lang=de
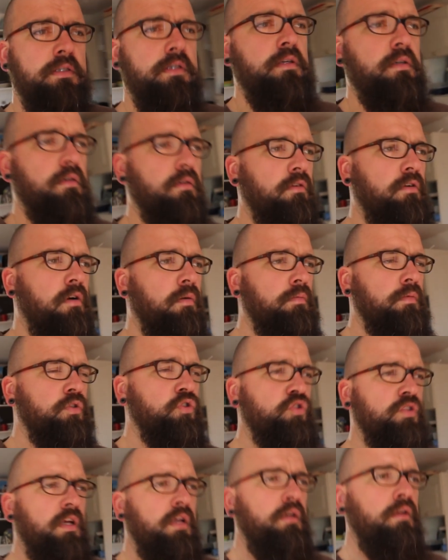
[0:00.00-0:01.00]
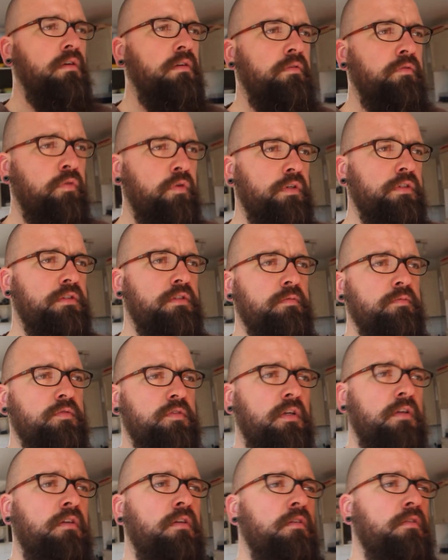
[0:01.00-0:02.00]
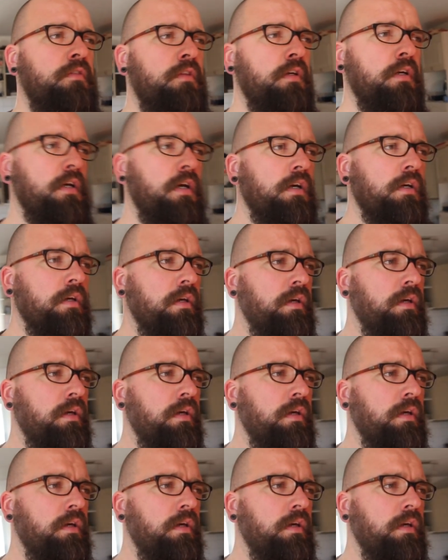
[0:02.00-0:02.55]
äh, kommt eine Stelle, wo ich zum Sonnenuntergang